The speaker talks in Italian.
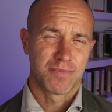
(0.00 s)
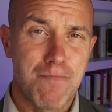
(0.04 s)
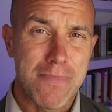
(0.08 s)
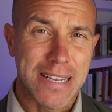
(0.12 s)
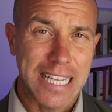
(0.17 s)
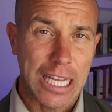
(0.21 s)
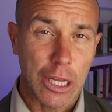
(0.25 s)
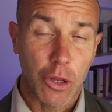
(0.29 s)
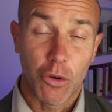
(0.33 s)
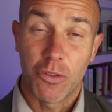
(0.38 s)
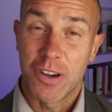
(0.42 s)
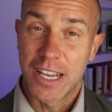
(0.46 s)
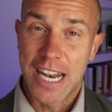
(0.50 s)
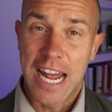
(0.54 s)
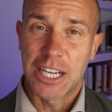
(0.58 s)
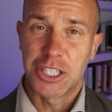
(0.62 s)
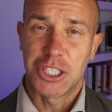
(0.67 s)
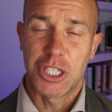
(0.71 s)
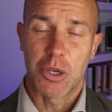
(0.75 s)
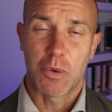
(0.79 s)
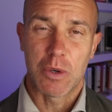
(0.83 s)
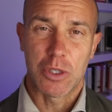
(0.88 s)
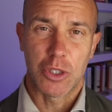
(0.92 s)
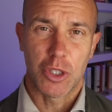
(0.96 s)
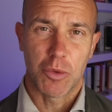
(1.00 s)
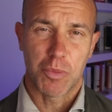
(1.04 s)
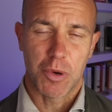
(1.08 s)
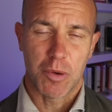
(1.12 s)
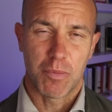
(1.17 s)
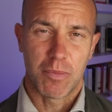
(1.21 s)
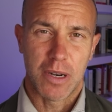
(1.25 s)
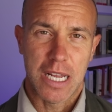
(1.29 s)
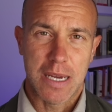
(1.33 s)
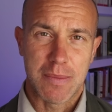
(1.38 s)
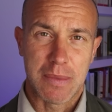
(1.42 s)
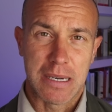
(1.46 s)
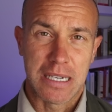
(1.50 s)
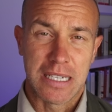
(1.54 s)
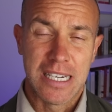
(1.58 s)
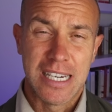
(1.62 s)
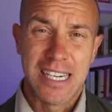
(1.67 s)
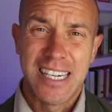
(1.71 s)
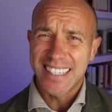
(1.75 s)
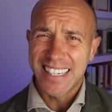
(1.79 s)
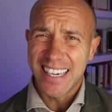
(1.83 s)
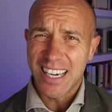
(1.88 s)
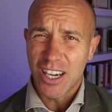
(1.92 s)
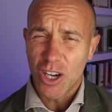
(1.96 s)
Ma da dove nasce questo problema?
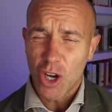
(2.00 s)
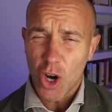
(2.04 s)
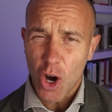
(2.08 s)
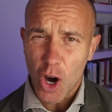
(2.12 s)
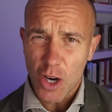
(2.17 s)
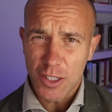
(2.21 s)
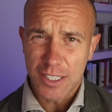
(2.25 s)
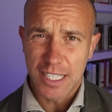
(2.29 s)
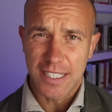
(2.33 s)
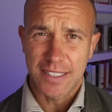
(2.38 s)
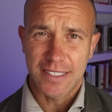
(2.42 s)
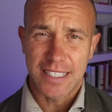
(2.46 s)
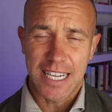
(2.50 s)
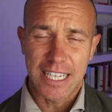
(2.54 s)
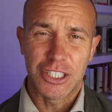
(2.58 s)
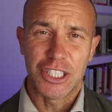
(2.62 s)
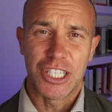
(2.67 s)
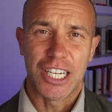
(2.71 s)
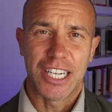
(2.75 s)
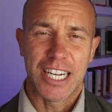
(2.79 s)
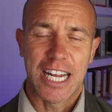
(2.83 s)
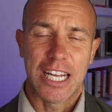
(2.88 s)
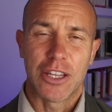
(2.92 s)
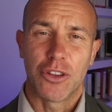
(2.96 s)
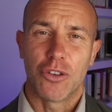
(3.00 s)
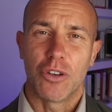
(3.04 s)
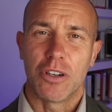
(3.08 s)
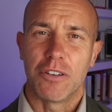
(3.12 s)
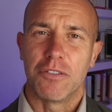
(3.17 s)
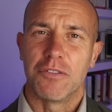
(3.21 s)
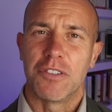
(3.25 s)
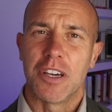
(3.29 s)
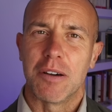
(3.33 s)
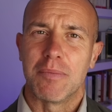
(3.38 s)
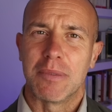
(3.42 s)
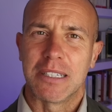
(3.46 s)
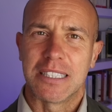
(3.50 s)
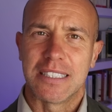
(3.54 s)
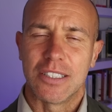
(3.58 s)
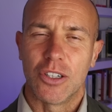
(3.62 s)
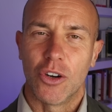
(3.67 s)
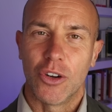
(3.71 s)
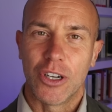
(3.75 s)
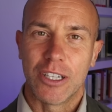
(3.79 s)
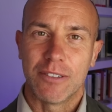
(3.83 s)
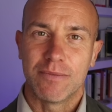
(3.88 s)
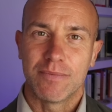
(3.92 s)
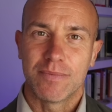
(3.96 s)
Che cosa sta generando
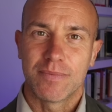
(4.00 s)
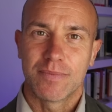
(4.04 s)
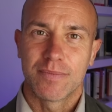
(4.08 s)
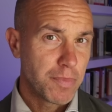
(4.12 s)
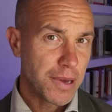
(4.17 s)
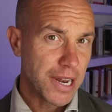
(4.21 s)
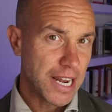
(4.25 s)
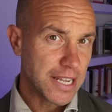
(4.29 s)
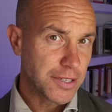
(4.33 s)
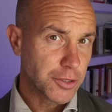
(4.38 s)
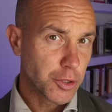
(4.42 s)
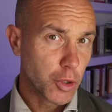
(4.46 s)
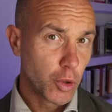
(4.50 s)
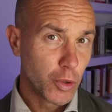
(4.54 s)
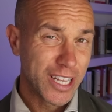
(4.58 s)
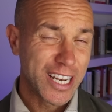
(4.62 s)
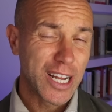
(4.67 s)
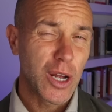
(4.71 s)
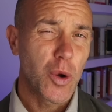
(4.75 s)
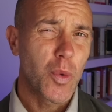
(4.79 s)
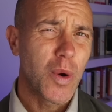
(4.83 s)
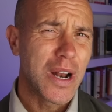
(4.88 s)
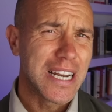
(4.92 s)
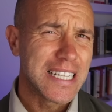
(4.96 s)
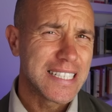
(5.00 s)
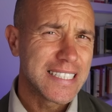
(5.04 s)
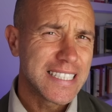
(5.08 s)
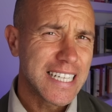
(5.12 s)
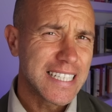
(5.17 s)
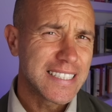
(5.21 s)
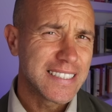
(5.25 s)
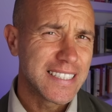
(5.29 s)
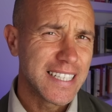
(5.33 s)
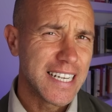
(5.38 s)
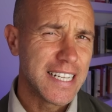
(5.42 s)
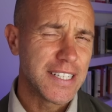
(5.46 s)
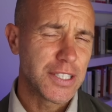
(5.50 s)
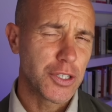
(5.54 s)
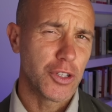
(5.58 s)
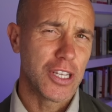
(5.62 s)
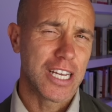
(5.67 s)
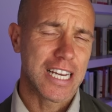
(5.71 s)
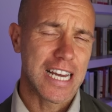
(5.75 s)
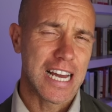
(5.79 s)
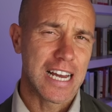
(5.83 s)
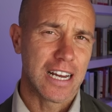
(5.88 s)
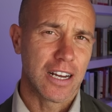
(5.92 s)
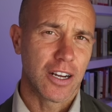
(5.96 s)
l'infiammazione? Per escludere qualsiasi rischio
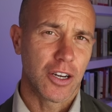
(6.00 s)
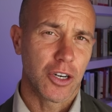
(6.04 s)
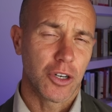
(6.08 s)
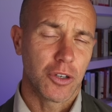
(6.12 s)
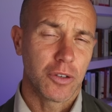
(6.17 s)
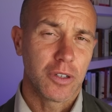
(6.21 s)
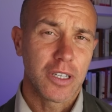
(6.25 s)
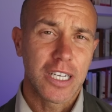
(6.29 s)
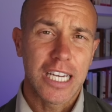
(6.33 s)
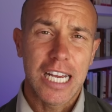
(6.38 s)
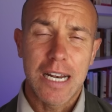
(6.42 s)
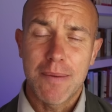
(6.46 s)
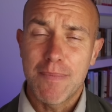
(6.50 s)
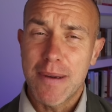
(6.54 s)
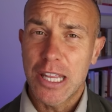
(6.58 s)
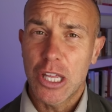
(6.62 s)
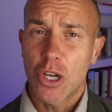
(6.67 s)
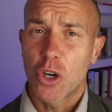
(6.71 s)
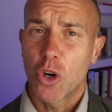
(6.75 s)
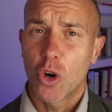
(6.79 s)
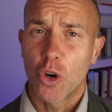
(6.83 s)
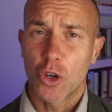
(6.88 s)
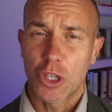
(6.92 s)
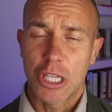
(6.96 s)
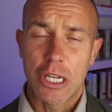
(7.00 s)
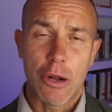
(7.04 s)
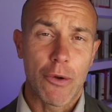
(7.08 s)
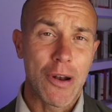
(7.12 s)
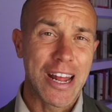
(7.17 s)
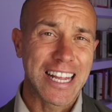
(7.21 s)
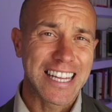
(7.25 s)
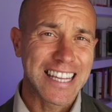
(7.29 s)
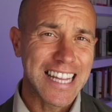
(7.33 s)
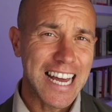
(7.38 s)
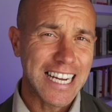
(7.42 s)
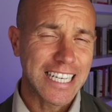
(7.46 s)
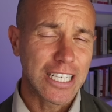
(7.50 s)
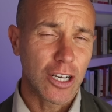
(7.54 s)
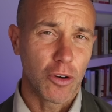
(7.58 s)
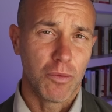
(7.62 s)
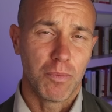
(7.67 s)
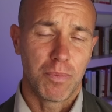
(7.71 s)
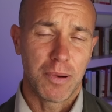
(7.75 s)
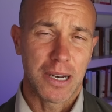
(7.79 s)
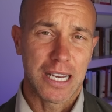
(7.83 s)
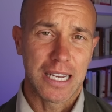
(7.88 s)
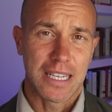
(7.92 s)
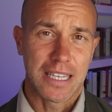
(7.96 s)
di cancro, il medico ordina un'attacca TAC
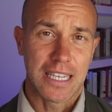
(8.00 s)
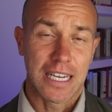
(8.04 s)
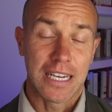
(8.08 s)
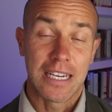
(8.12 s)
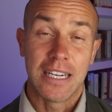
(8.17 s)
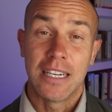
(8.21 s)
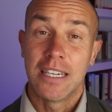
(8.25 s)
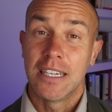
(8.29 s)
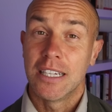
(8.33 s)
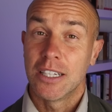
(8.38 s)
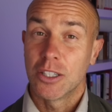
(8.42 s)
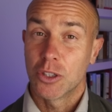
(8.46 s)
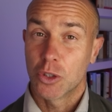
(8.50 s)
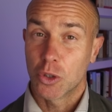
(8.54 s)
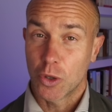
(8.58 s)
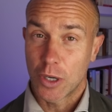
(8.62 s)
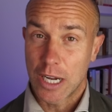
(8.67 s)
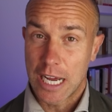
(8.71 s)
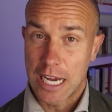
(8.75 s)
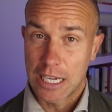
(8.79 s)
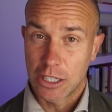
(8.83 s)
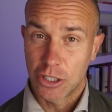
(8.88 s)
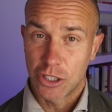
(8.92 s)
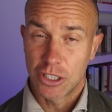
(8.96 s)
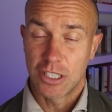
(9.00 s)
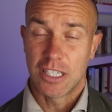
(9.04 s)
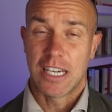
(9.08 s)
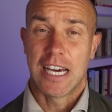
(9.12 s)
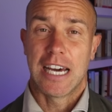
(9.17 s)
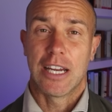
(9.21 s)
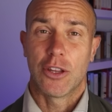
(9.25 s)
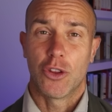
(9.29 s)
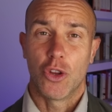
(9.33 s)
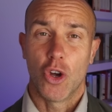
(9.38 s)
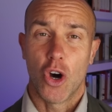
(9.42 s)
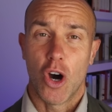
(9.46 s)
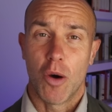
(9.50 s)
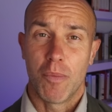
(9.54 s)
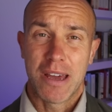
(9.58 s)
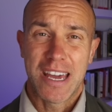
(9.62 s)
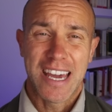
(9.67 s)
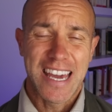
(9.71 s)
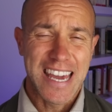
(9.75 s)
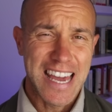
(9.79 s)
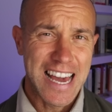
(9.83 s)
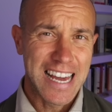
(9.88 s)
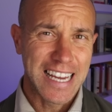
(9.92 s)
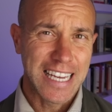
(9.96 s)
completa, torace,
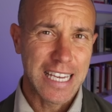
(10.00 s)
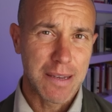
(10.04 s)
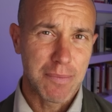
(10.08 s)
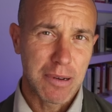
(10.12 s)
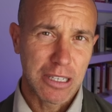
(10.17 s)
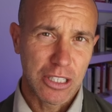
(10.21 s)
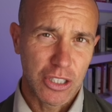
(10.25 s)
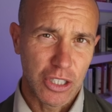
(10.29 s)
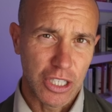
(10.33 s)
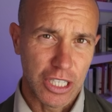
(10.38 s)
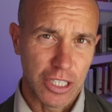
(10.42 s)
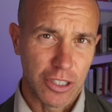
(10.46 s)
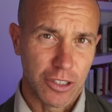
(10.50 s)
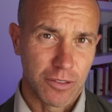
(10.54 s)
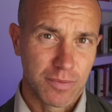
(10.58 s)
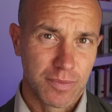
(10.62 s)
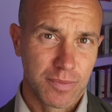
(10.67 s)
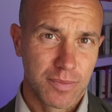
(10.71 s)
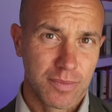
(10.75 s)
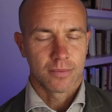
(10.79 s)
addome e anche bacino.